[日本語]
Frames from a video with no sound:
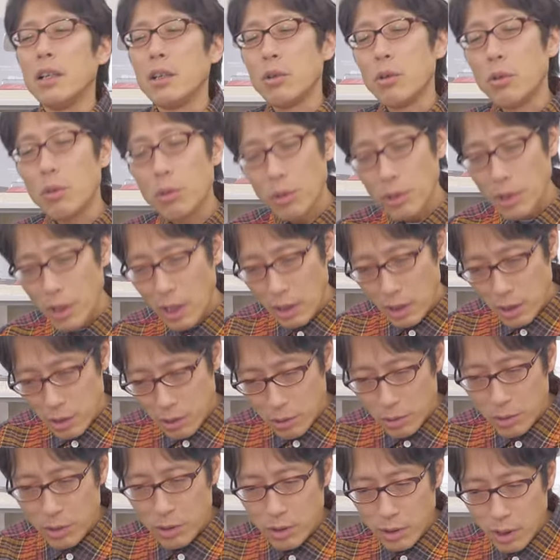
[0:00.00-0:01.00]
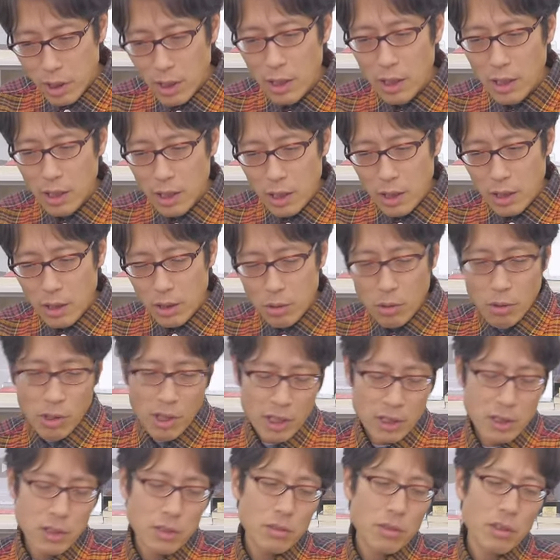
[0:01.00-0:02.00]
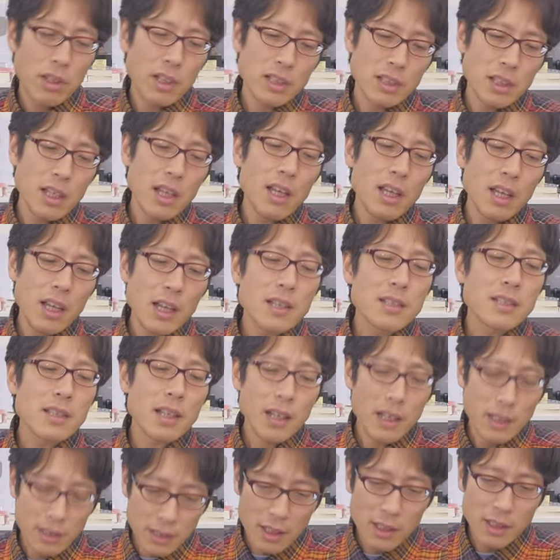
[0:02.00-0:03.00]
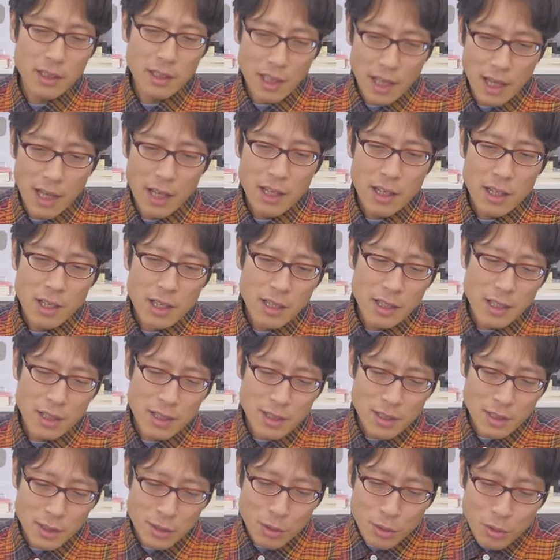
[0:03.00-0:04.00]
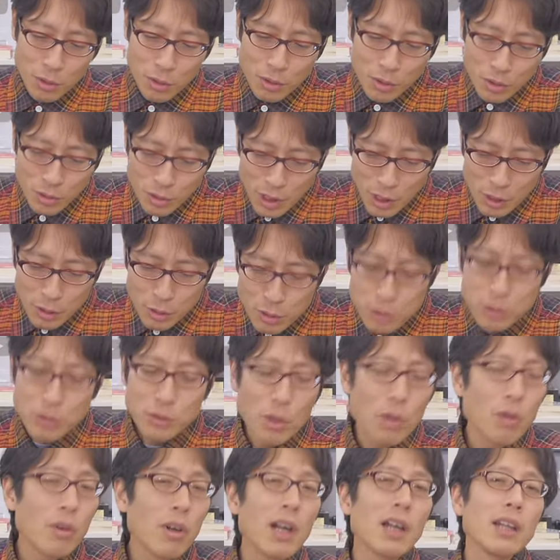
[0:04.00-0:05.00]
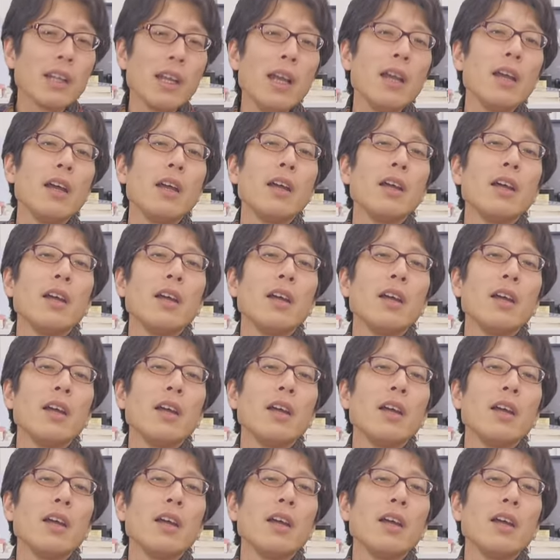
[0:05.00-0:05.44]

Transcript: コロナによってご活動が制限されていた、そこのね、苦悩がね、